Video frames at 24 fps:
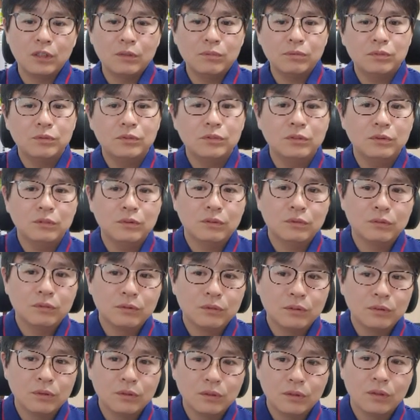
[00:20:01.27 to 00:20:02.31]
이분은
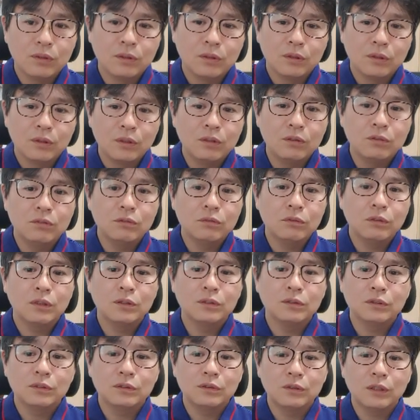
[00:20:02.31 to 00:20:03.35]

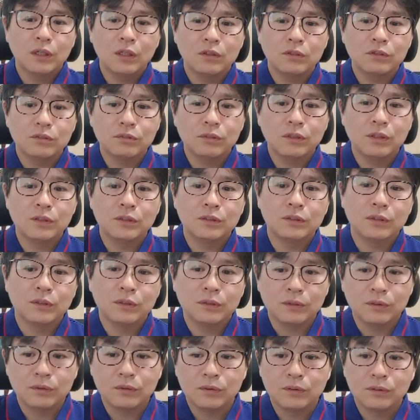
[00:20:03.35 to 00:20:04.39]
인공관절을 할 수가 있어요
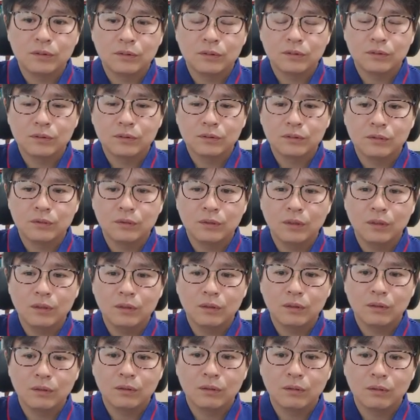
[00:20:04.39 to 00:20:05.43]
근데
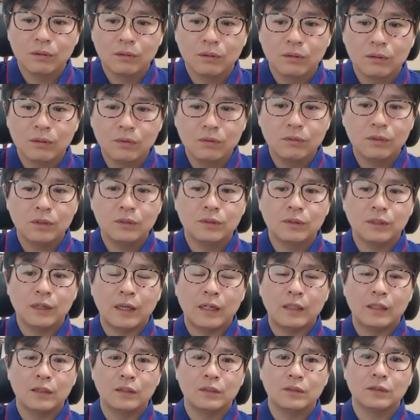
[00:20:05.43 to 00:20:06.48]
인공관절
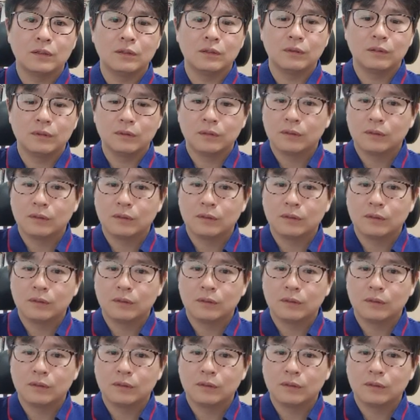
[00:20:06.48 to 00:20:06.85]
안 했어